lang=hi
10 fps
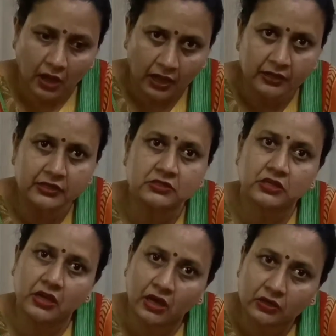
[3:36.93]
हर
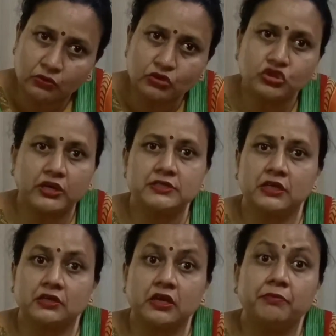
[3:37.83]
स्त्री हर कुछ कर
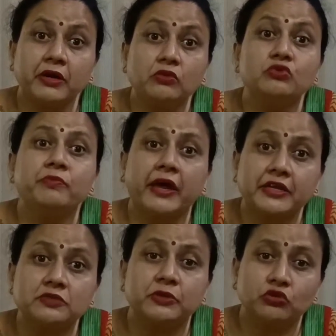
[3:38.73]
सकती है बट वो
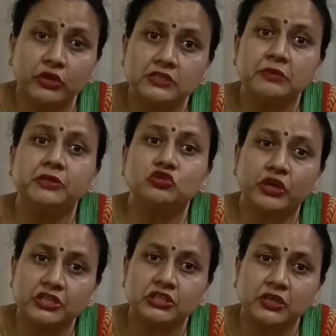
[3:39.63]
मैनेजमेंट तो ये सब
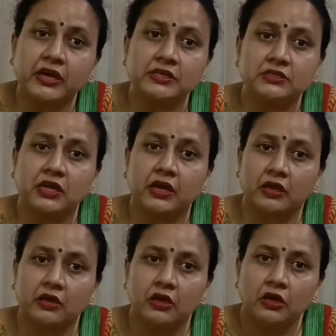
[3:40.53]
एजुकेशन का हिस्सा
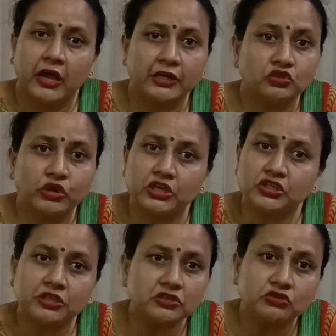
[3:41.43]
है
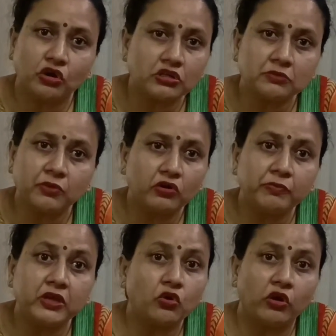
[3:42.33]
एजुकेशन इज नॉट अबाउट
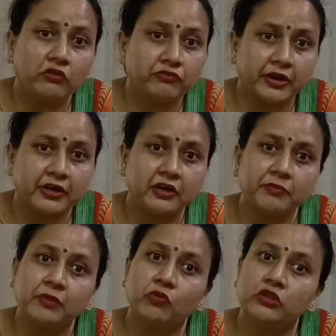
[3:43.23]
बींग क्वालिफाइड अगर
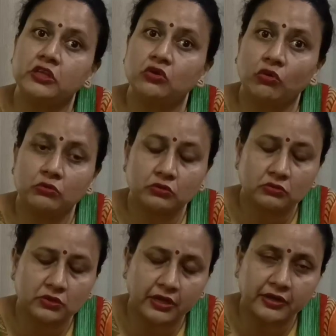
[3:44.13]
मैं बहुत ही
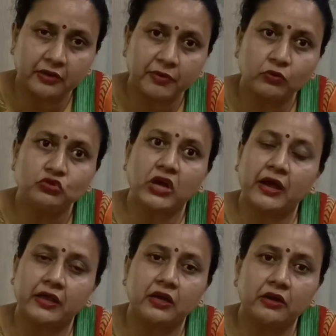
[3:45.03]
करियर में कुछ
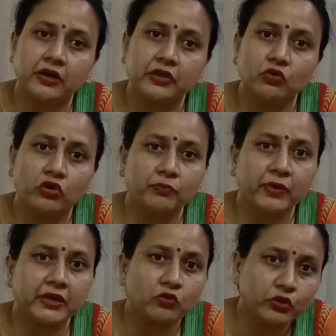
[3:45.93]
आगे कर रही हूँ और
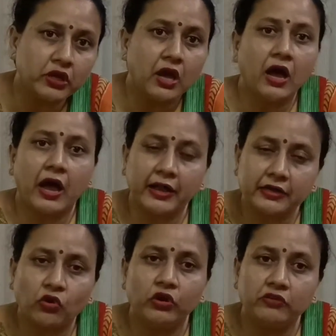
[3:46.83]
मैंने कोई हाई
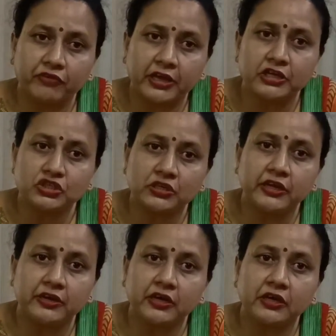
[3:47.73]
क्वालिफिकेशन
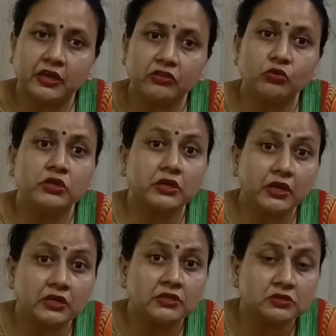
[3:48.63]
ले रखी है तो
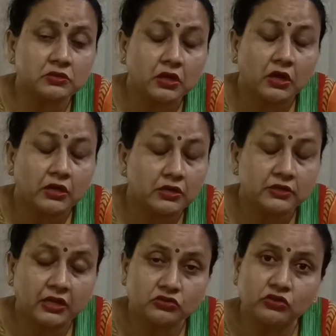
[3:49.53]
इट
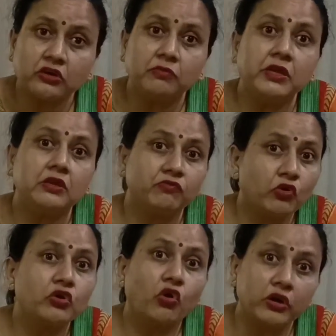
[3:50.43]
डज नॉट मीन
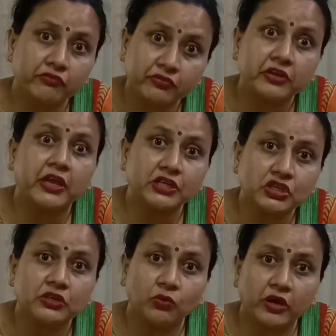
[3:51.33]
वो
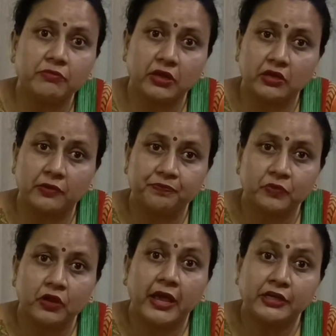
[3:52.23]
क्वालिफिकेशन हो गई मेरी
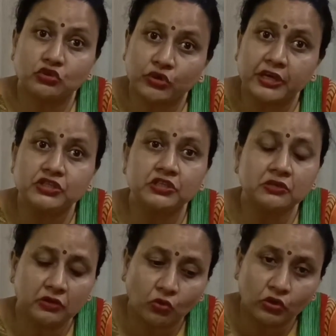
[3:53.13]

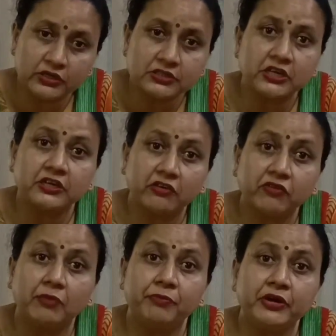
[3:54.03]
एजुकेशन होलिस्टिक
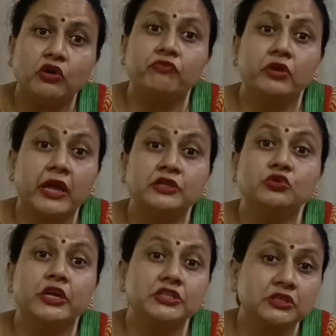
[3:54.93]
डेवलपमेंट ऑफ
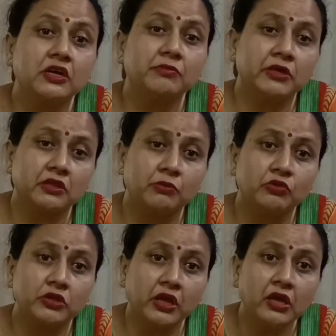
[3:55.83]
एजुकेशन का मतलब
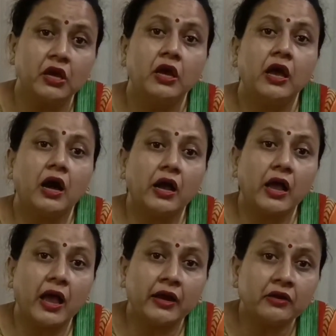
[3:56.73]
होता है
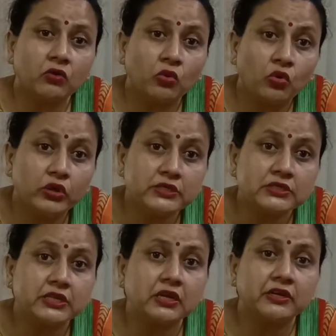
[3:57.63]
एंड
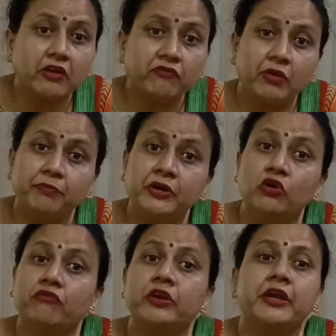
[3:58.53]
होलिस्टिक डेवलपमेंट
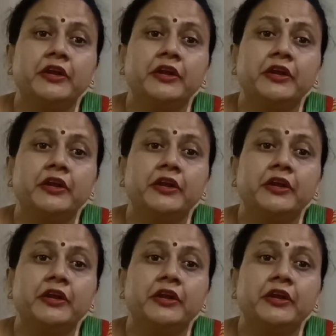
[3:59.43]
ऑफ एन